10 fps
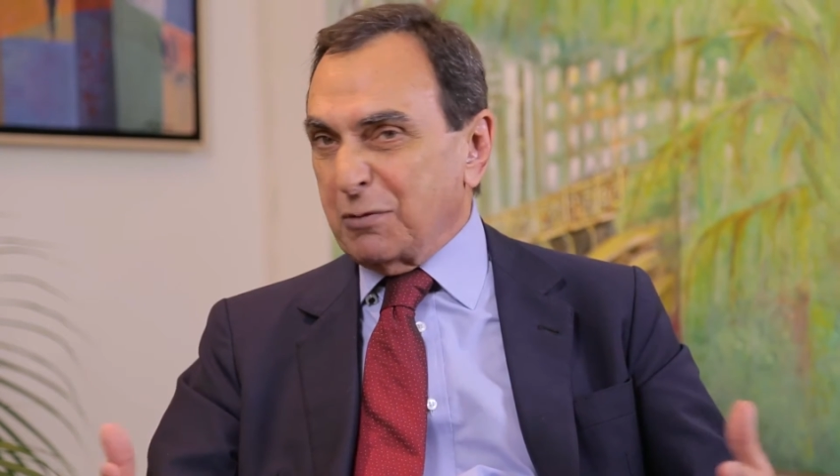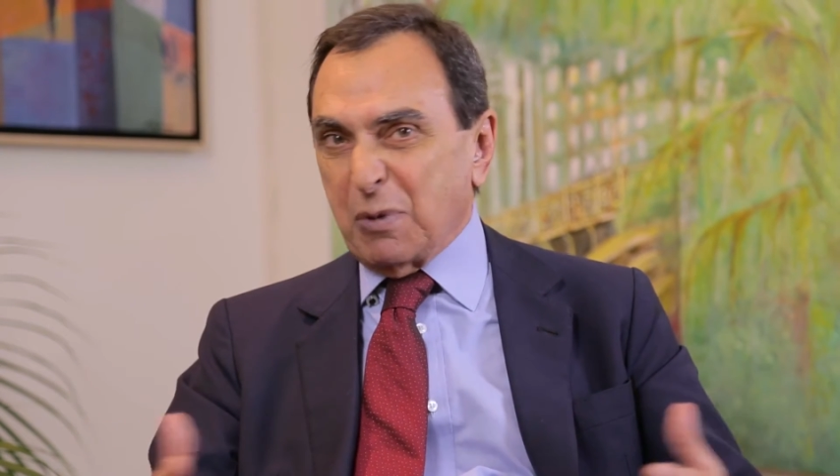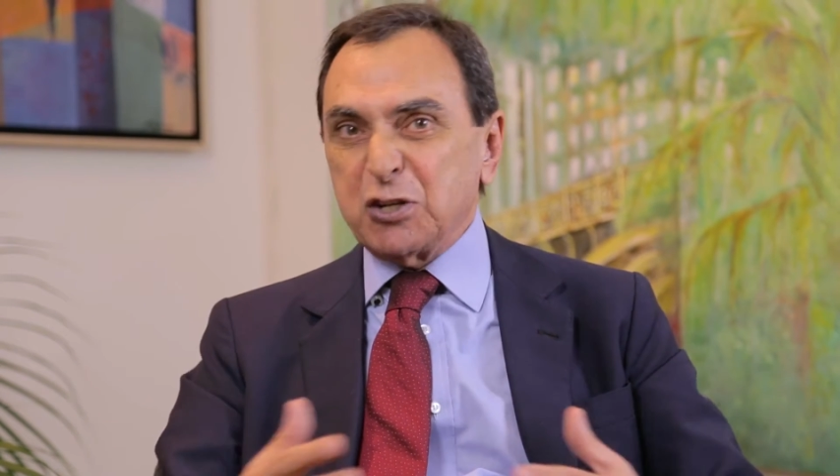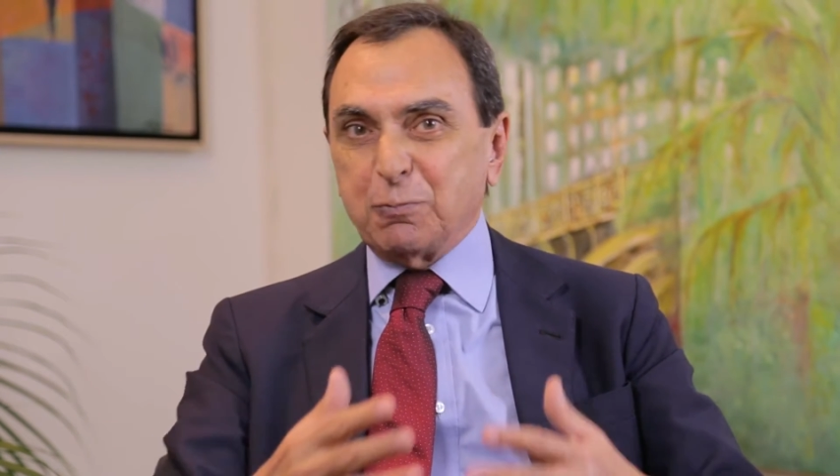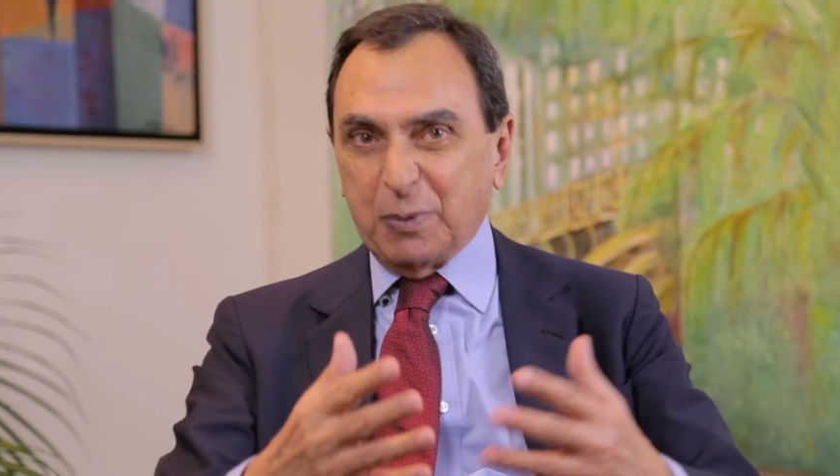
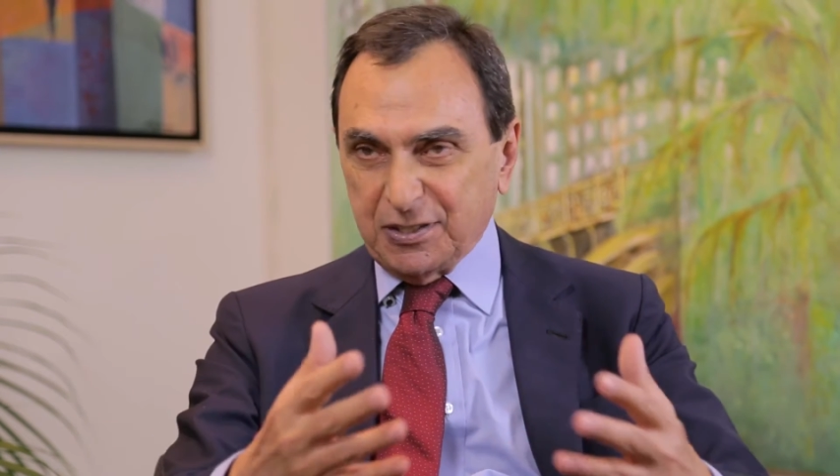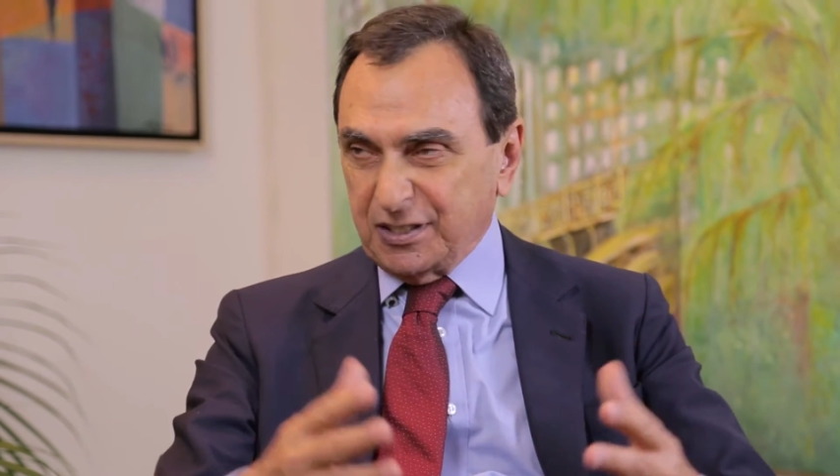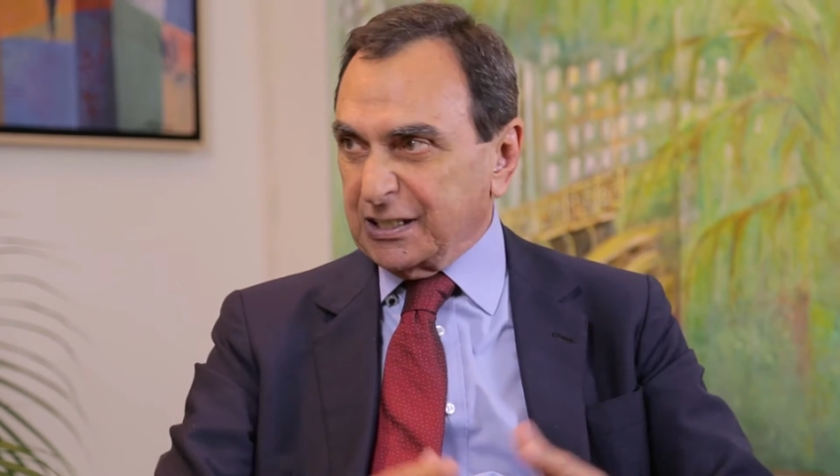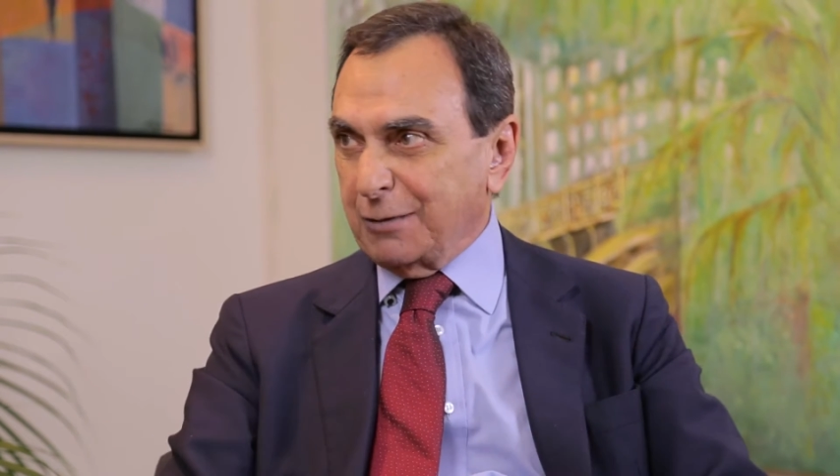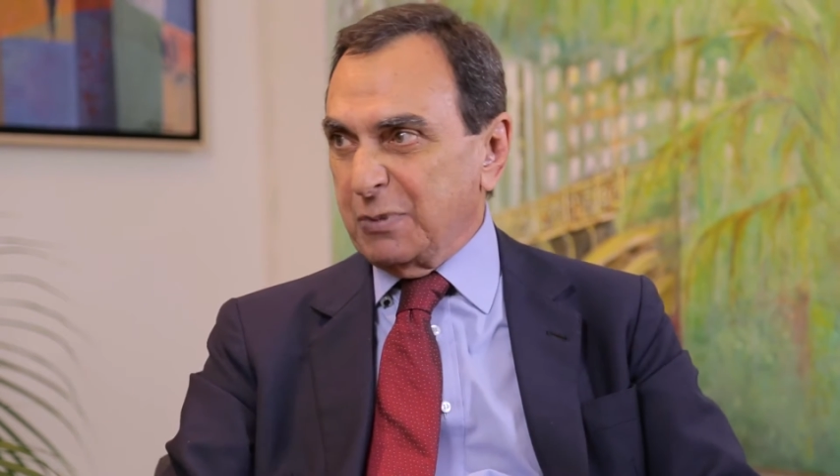mais
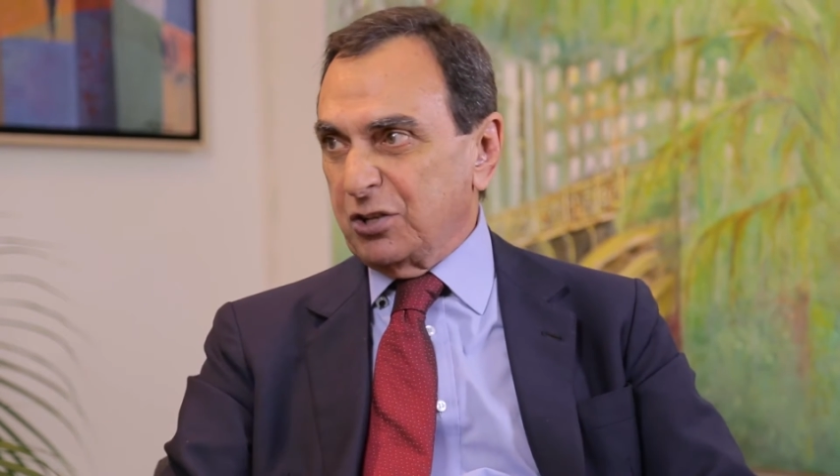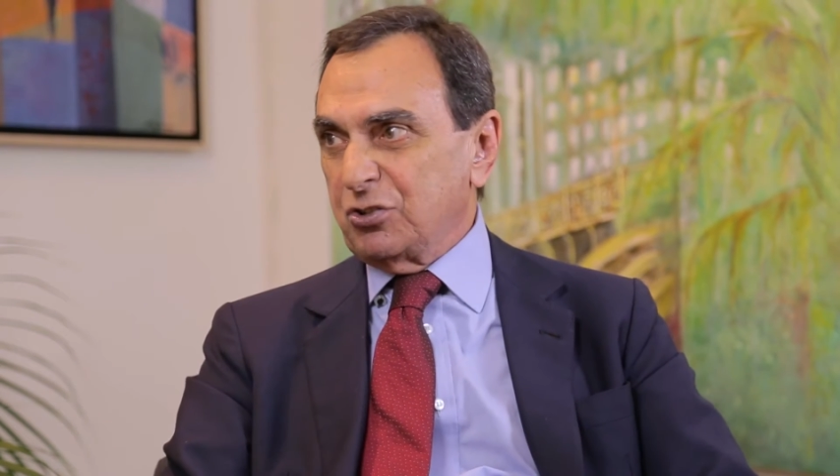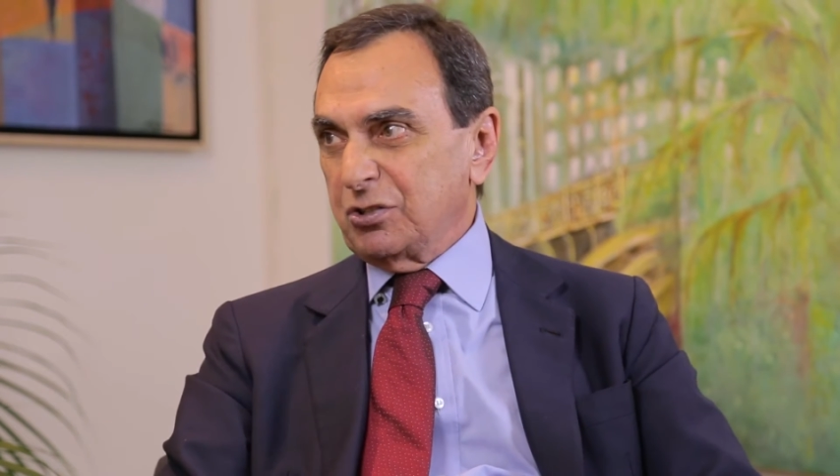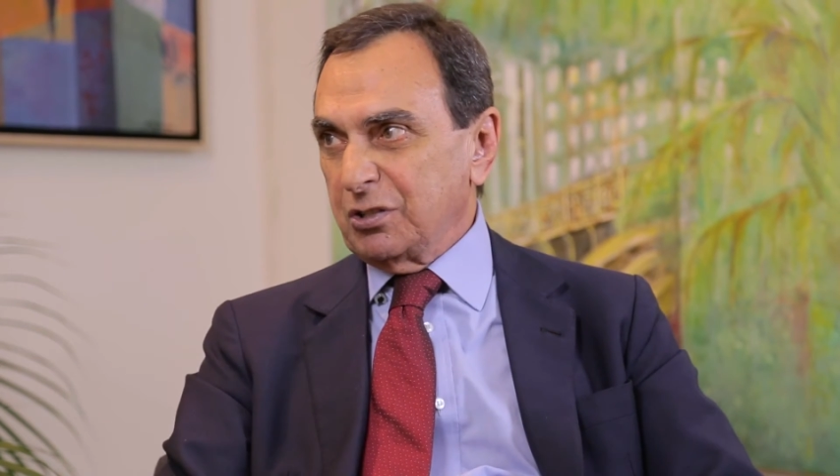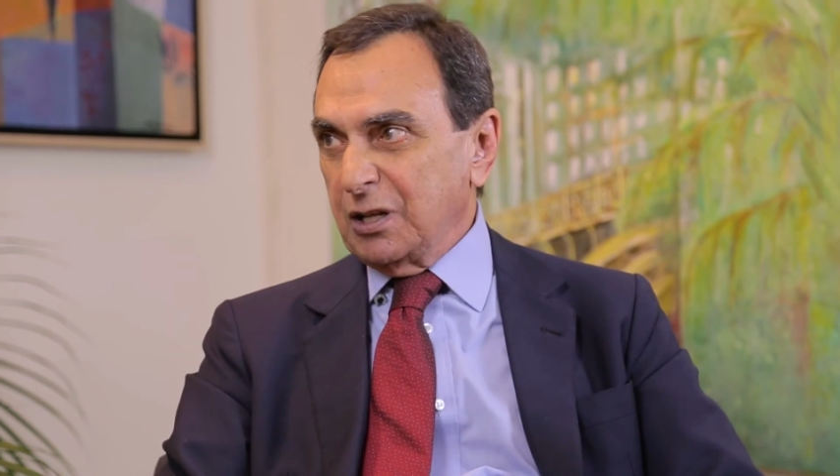
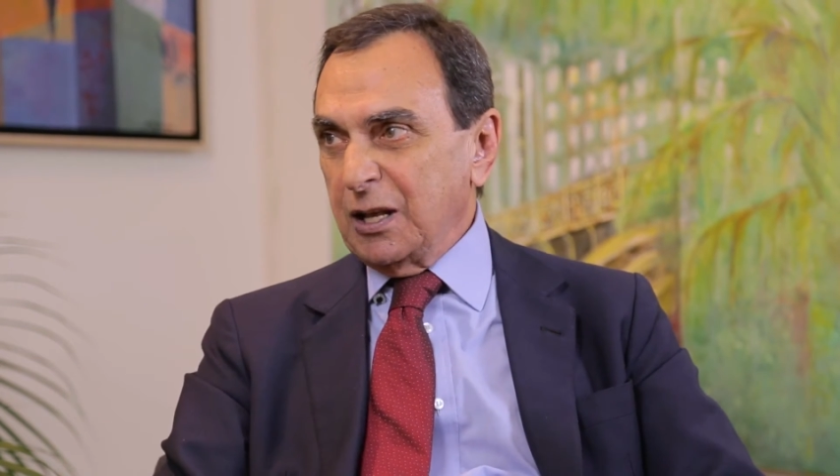precisamente,